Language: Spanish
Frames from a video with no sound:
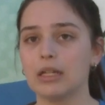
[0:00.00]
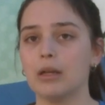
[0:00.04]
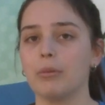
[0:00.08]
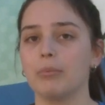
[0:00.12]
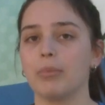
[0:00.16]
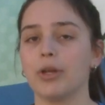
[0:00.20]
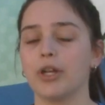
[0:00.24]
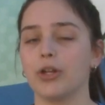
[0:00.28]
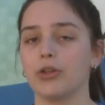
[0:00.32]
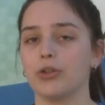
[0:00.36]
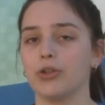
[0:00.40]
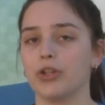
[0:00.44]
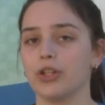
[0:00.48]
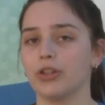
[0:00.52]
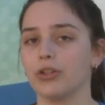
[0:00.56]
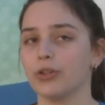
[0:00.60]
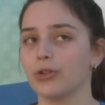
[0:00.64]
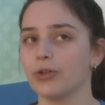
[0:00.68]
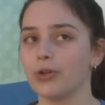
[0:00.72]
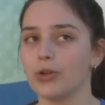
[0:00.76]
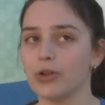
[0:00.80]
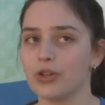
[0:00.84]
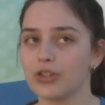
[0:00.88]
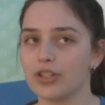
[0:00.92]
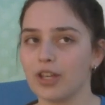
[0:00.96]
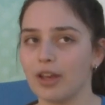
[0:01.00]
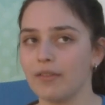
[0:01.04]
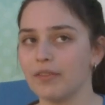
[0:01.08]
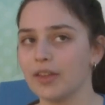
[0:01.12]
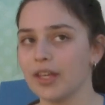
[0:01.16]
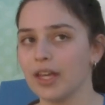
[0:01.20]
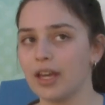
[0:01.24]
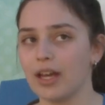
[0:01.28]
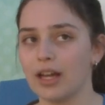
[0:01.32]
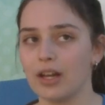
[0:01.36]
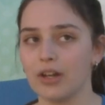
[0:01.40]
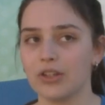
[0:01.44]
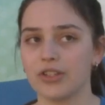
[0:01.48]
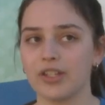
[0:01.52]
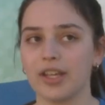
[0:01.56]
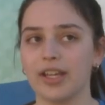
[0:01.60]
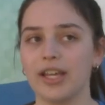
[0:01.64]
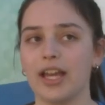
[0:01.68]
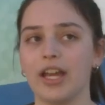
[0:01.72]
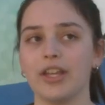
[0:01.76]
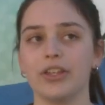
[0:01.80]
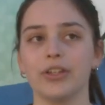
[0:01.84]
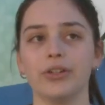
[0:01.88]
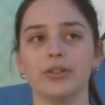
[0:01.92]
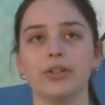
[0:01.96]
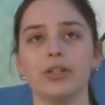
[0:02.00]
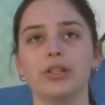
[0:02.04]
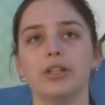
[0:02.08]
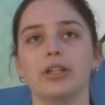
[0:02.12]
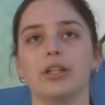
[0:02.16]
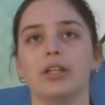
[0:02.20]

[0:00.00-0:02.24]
pero yo esto no lo sabía a los 6 años.